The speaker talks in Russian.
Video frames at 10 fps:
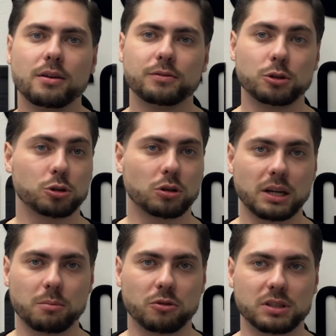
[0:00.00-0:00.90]
Все, что
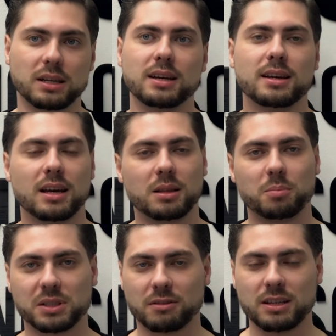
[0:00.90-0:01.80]
требуется, это
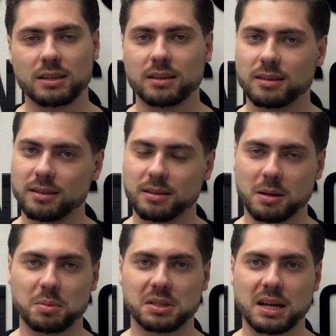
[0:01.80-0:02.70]
позвонить,
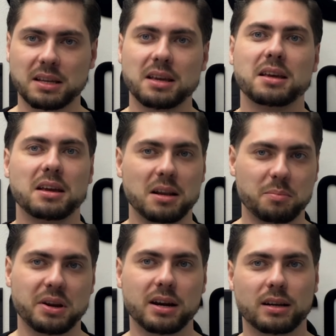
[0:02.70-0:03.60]
написать или
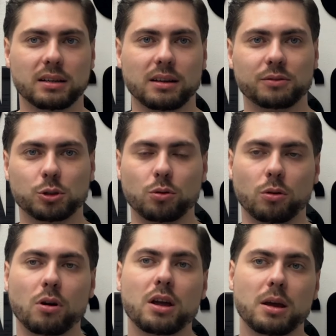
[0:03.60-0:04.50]
приехать к нам в
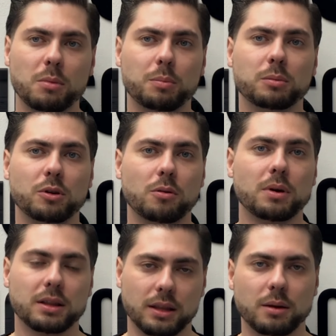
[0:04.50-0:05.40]
школу, и мы подберем
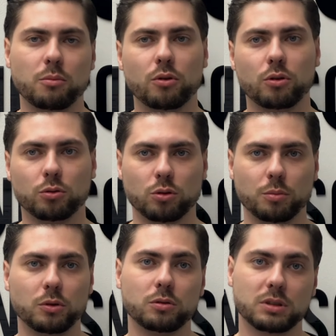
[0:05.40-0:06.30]
наиболее
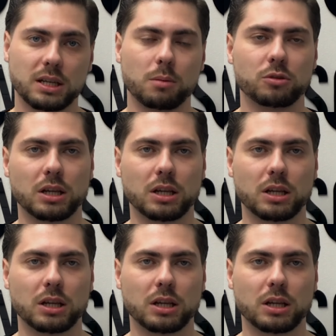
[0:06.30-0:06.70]
удобную схему